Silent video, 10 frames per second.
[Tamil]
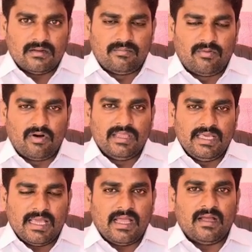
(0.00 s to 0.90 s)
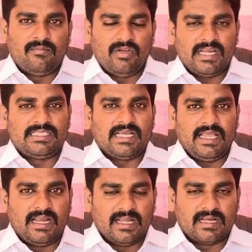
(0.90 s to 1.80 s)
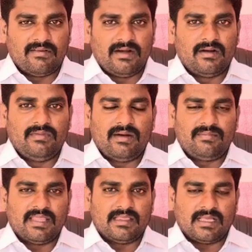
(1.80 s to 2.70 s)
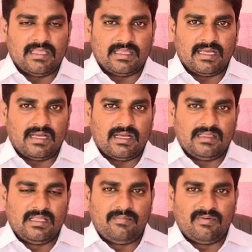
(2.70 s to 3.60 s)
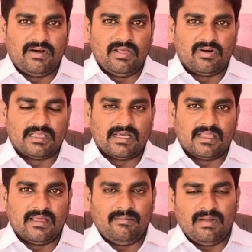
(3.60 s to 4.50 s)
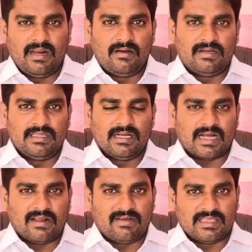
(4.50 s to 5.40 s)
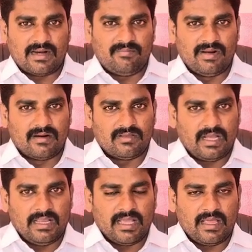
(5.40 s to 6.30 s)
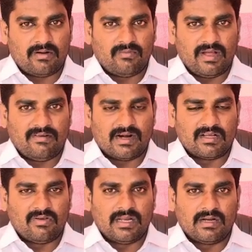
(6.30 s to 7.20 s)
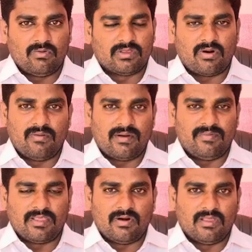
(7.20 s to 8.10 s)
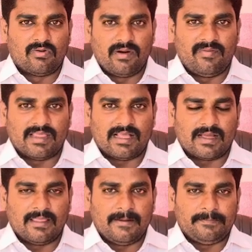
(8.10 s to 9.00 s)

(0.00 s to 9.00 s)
போதிய முயற்சிகளை எடுக்க வேண்டும் என்பதைத்தான் இந்த தீர்ப்பு வலியுறுத்துகிறது மேலும் வந்து கணவர் தரப்பிலிருந்து ஐயாயிரம் ரூபாய் வழங்குவதற்கு உத்தரவு பிறப்பித்துள்ளது குறிப்பிடத்தக்கது